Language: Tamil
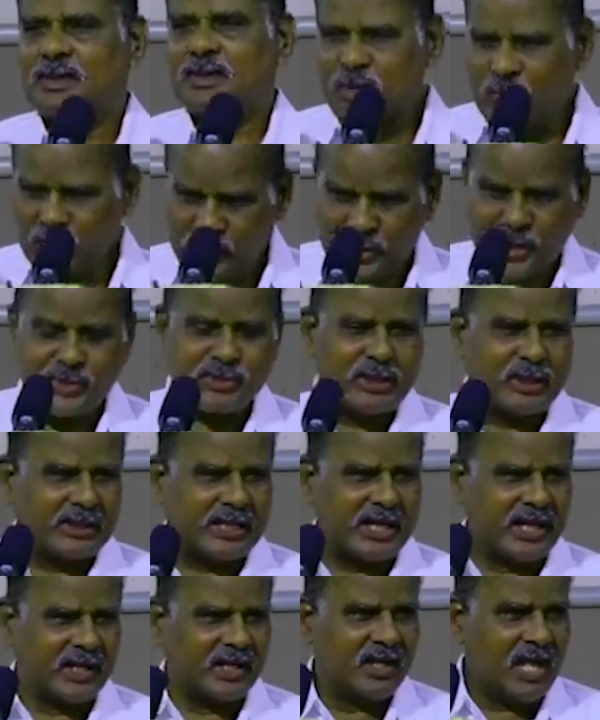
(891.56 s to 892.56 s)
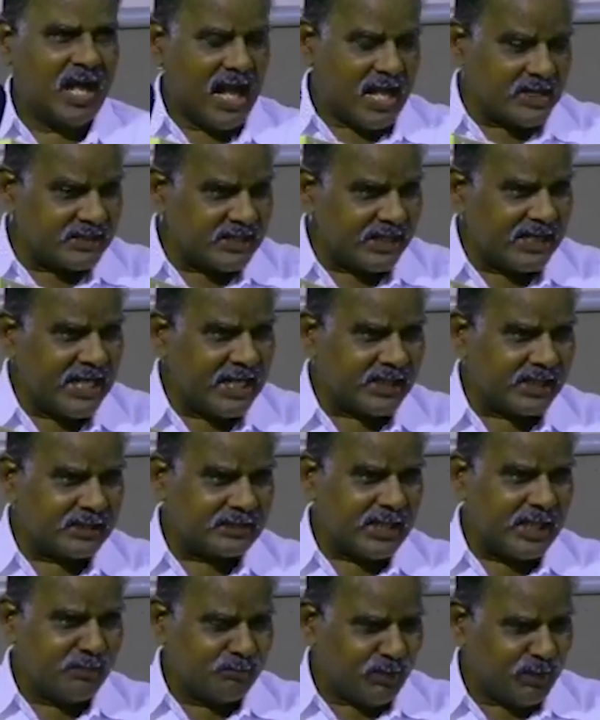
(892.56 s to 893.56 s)
இன்னும் கூட சொல்கிறேன் அந்த
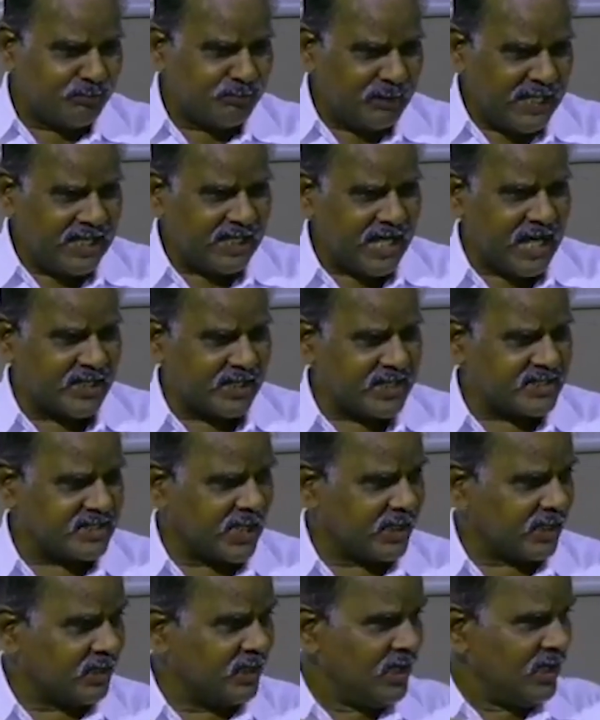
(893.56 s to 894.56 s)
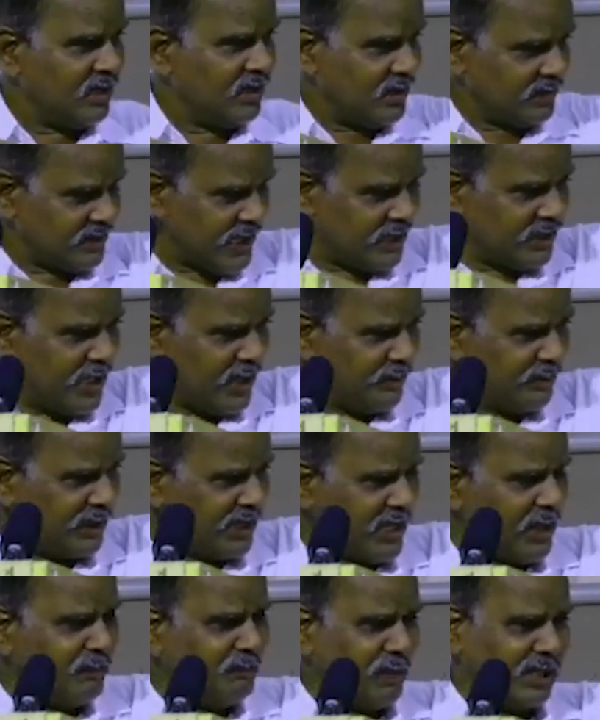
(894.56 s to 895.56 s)
நேரத்தில் பொப்பிலியர் அரசர்
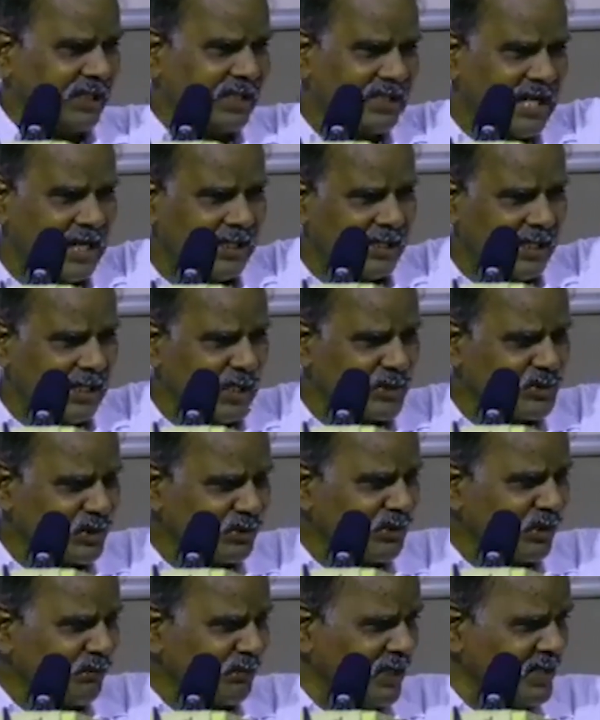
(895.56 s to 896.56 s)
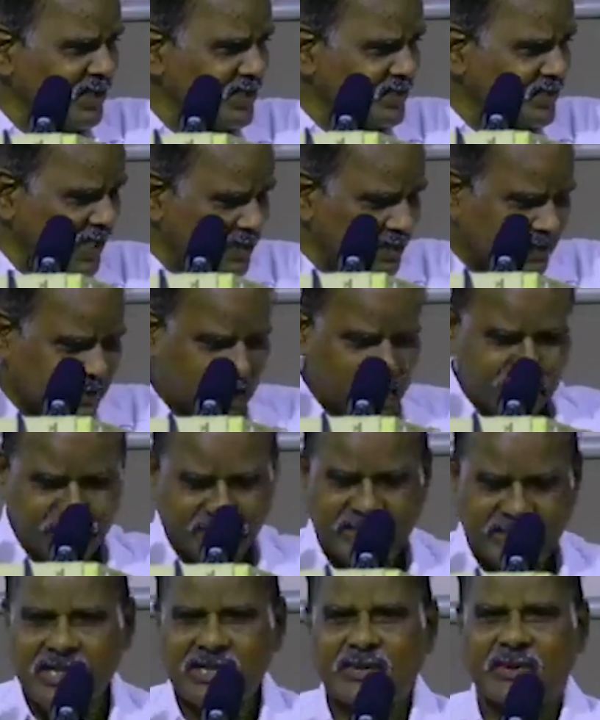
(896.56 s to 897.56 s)
தென்னாப்பிரிக்கா பல நாடுகளில் சுற்றுப்பயணம் செய்துட்டு
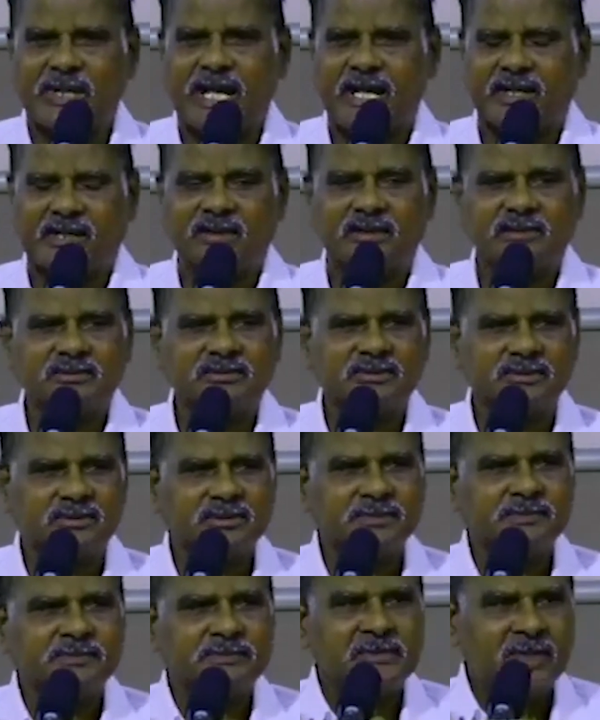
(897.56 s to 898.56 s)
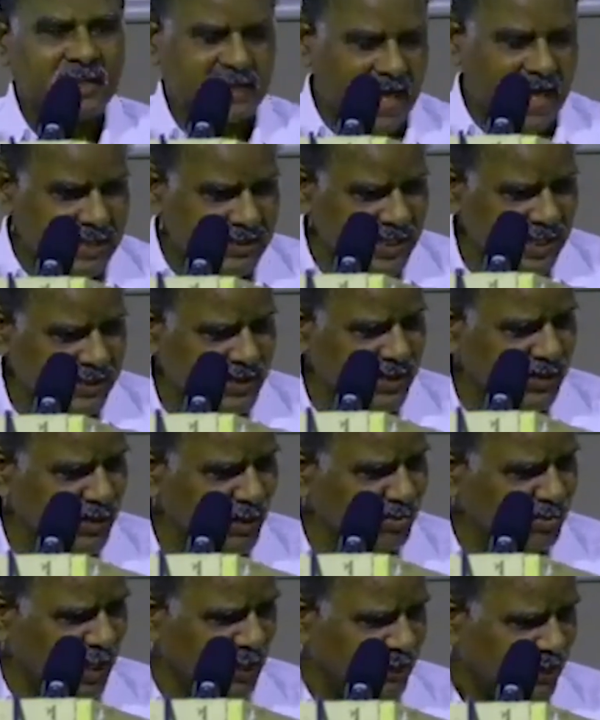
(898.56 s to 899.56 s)
அப்போதான் அங்கே வர்றார் ராஜாஜி
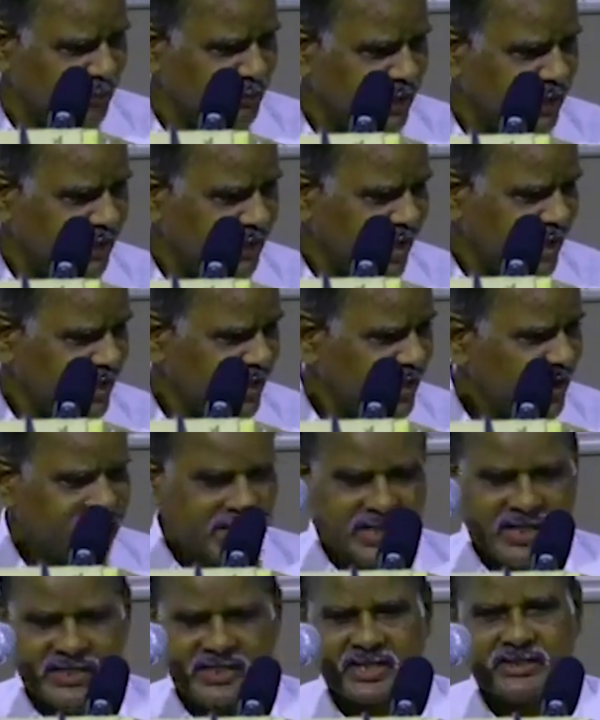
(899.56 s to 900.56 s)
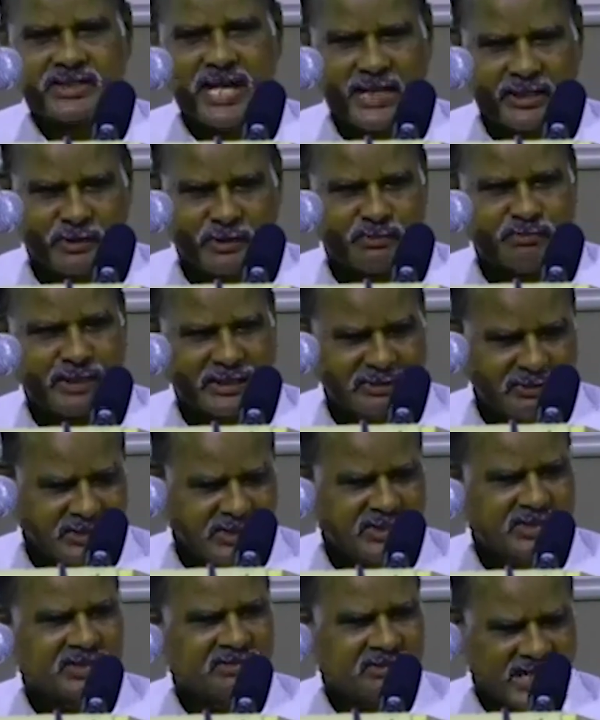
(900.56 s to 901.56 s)
கூப்பிட்டு அவர் மிரட்டை நீதி கட்சி தலைவர்
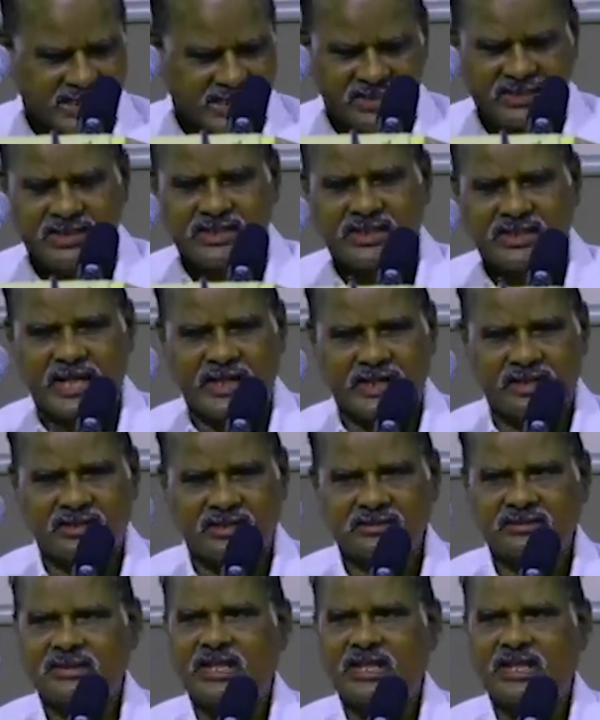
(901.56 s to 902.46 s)
பதவியிலேருந்து விலகுன்றார்